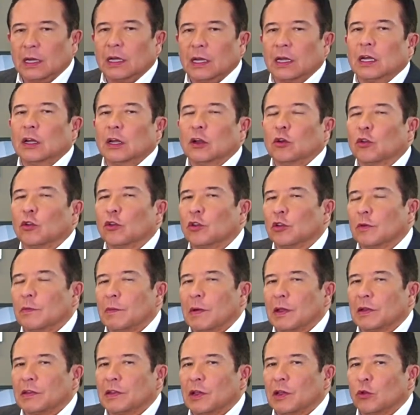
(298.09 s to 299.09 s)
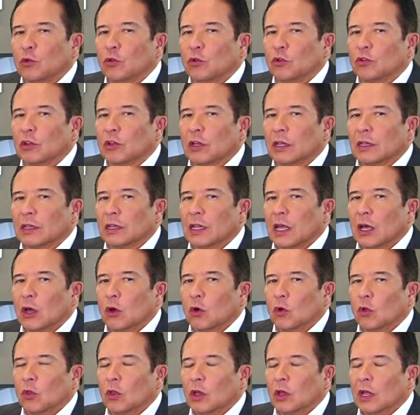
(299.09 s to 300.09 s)
que los demás audios que
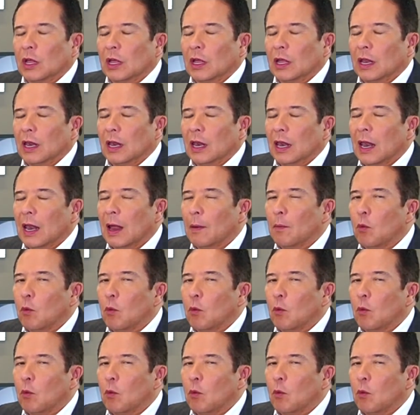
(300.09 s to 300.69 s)
tengo de